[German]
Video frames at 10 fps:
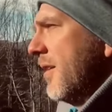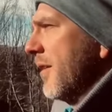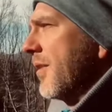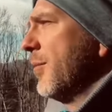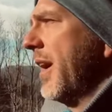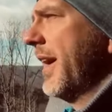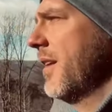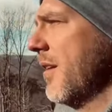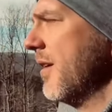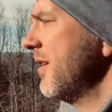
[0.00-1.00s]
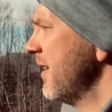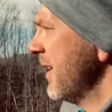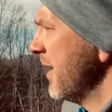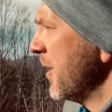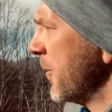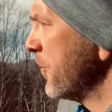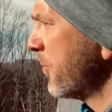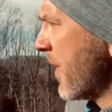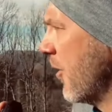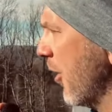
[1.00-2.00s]
dass aber eine
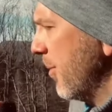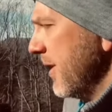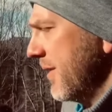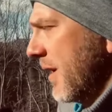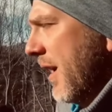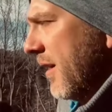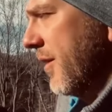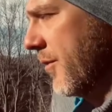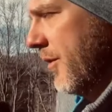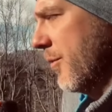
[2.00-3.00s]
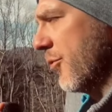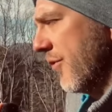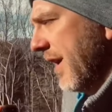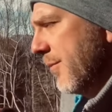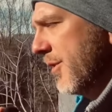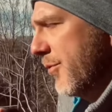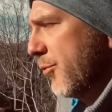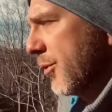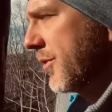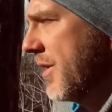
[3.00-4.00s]
körperliche Krankheit zu diesem Beschwerdebild
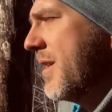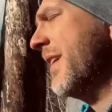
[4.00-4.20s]
führt,